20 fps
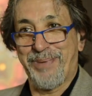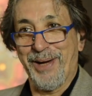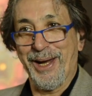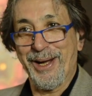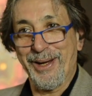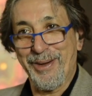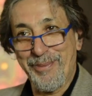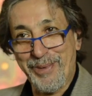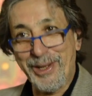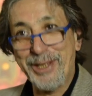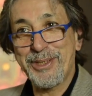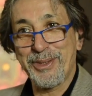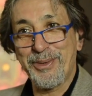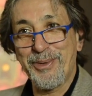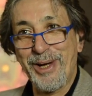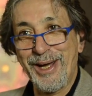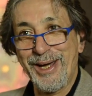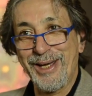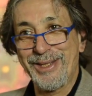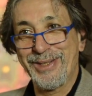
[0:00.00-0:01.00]
para comprar eso
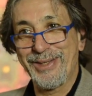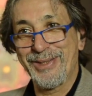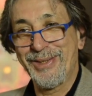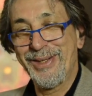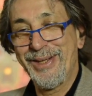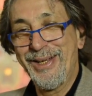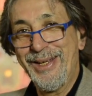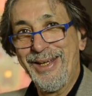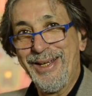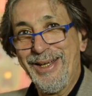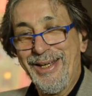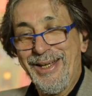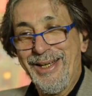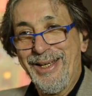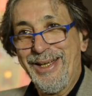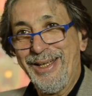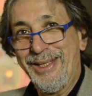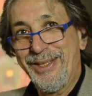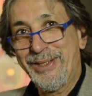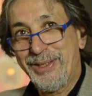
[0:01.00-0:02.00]
barato.
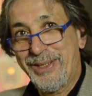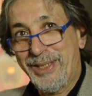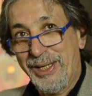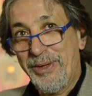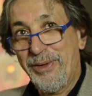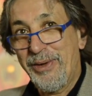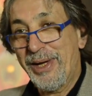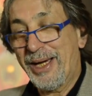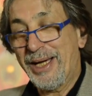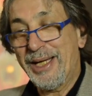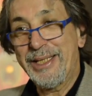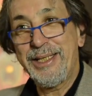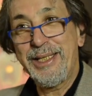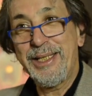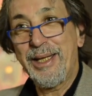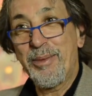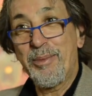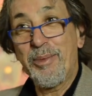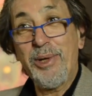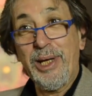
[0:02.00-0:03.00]
Entonces tenía una
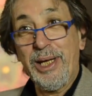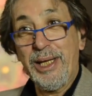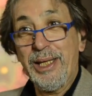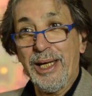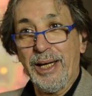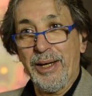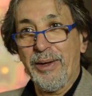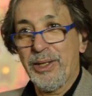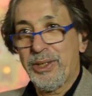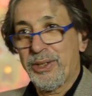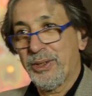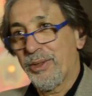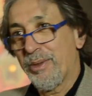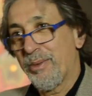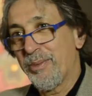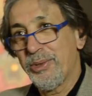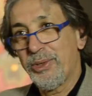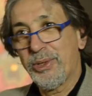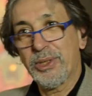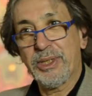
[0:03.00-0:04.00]
casita muy linda que he hecho
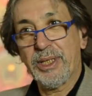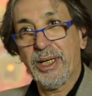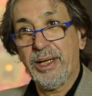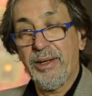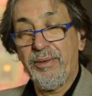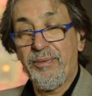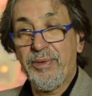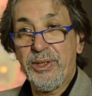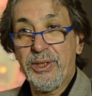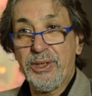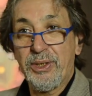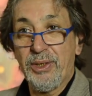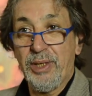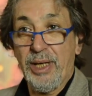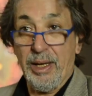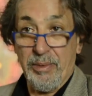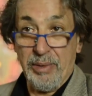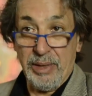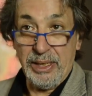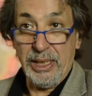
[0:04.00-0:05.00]
con mucho sacrificio,
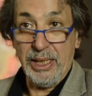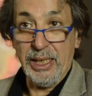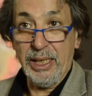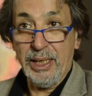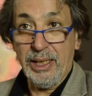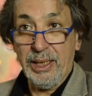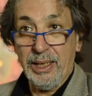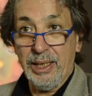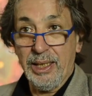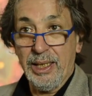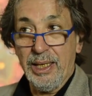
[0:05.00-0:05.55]
la vendí